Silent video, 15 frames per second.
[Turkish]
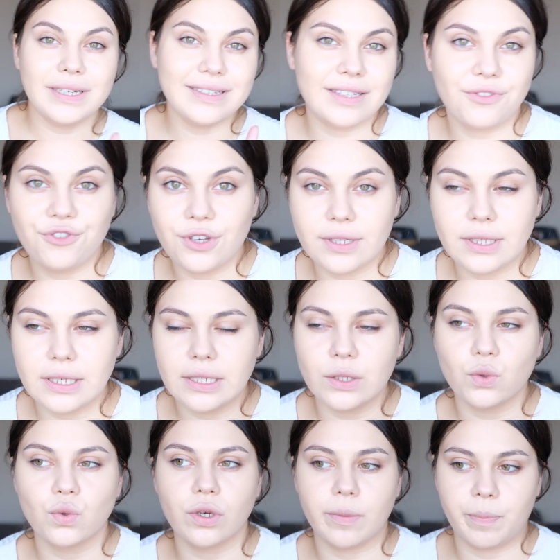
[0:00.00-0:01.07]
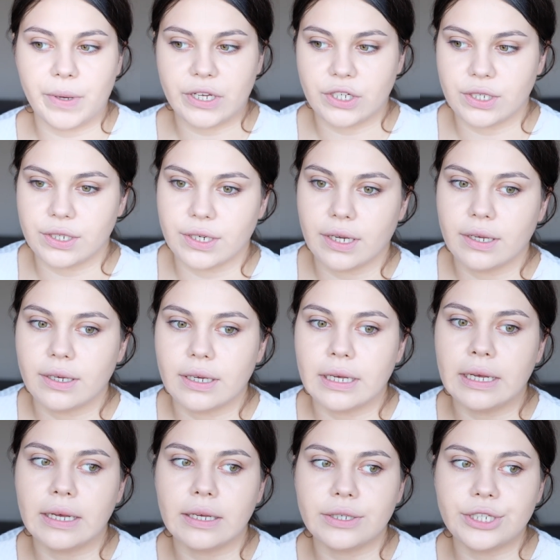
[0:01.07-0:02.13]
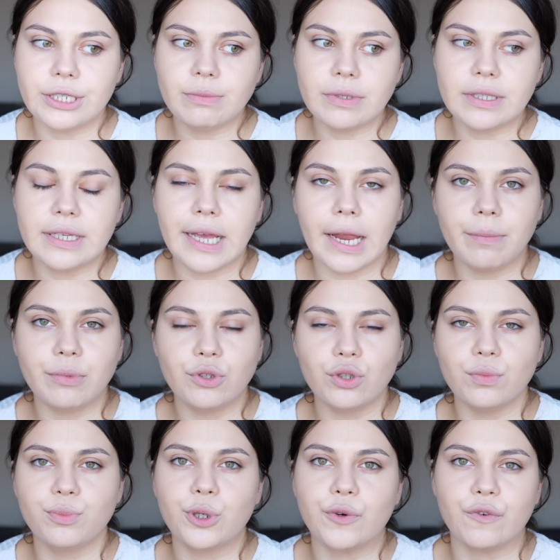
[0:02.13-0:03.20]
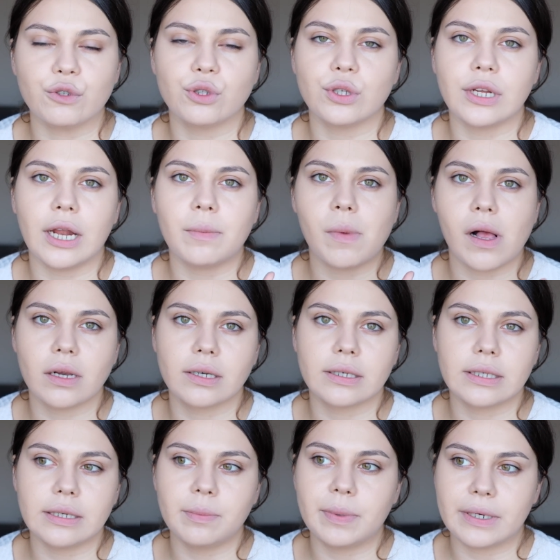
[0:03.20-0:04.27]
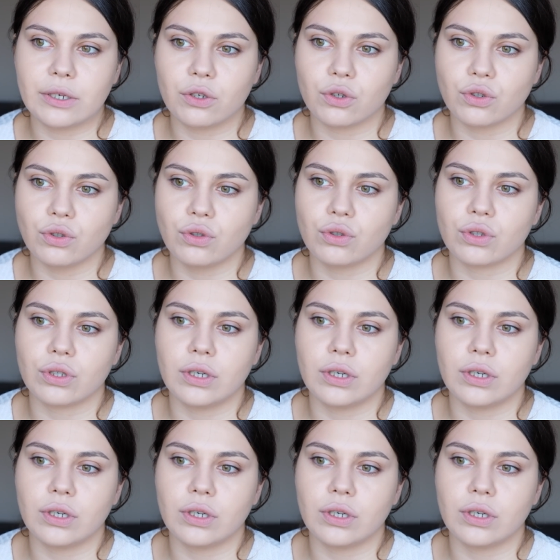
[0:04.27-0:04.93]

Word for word: Bir de fiyatı 245 lira. E, şimdi diğer bütün profesyonel markalara bakıyoruz.